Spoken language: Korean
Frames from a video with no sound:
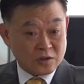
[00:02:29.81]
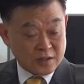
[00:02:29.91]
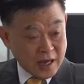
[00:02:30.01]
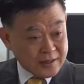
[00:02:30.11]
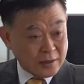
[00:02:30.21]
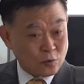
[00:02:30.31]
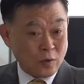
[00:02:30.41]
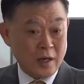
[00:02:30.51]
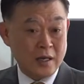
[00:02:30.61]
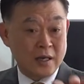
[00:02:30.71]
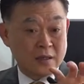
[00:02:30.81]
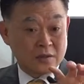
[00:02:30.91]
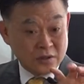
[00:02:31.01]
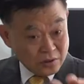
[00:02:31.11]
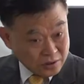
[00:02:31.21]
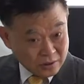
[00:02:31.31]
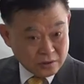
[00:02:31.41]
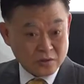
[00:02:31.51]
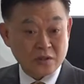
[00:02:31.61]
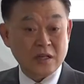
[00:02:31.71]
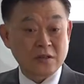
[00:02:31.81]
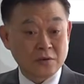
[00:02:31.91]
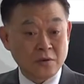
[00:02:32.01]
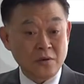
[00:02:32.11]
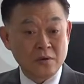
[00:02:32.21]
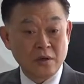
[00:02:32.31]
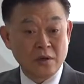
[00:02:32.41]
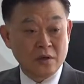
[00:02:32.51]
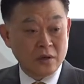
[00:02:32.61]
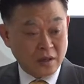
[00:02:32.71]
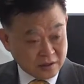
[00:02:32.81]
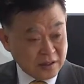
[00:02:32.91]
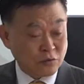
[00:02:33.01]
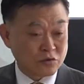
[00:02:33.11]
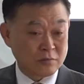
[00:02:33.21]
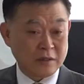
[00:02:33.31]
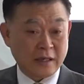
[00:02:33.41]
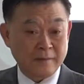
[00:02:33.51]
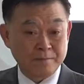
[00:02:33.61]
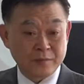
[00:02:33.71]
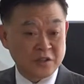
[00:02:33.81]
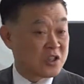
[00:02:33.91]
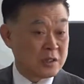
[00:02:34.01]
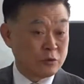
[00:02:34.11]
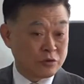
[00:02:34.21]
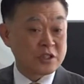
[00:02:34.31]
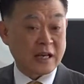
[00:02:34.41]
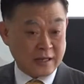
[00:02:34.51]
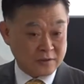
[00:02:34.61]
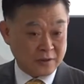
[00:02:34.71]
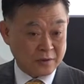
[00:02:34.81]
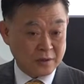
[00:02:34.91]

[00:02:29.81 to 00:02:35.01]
사단과 그 천사들도 어, 그때 죽습니다. 지금은 죽지 않았어요.